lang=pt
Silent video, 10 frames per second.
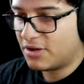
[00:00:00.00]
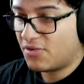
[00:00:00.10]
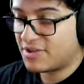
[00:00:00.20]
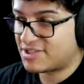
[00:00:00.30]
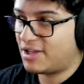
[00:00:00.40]

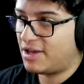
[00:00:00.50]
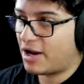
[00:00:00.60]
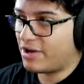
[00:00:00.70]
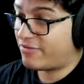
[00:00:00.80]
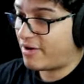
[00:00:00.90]
Fazer aquele
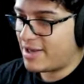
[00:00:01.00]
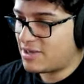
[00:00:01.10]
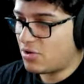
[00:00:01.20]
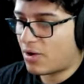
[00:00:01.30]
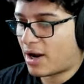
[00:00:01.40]
raio. Vai
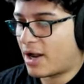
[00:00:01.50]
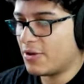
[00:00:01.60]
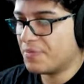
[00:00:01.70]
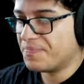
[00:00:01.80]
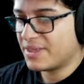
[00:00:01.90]
que o
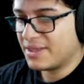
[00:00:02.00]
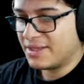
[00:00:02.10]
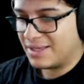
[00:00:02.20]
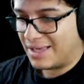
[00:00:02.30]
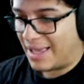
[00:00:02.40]
raio
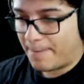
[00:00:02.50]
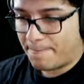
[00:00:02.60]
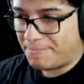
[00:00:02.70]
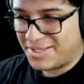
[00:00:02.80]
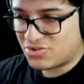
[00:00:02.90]
é
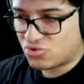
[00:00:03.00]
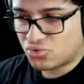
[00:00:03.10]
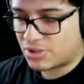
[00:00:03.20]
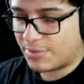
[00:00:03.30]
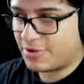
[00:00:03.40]

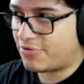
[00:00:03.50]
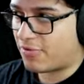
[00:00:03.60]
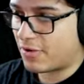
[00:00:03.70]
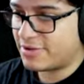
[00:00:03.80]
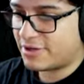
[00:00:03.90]
absurdamente
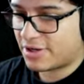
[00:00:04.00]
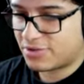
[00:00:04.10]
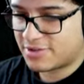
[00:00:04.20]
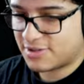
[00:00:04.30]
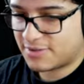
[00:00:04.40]
forte em
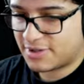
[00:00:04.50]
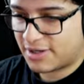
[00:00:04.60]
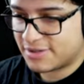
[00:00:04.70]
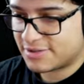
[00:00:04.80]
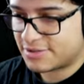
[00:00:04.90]
criaturas
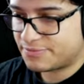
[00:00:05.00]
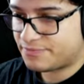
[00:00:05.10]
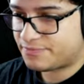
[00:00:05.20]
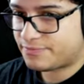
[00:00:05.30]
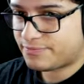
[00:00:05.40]
elementais, né?
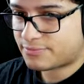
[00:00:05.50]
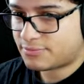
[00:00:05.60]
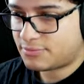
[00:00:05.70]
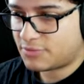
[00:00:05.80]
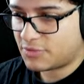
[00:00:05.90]

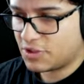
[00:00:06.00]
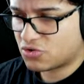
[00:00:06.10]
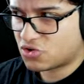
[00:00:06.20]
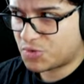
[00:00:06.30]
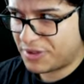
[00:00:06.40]
Eu
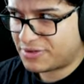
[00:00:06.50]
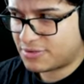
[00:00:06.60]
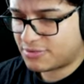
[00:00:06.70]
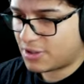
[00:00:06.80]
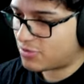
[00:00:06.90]
suspeito
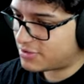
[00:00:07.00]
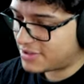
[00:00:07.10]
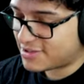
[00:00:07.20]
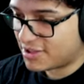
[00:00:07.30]
que aconteça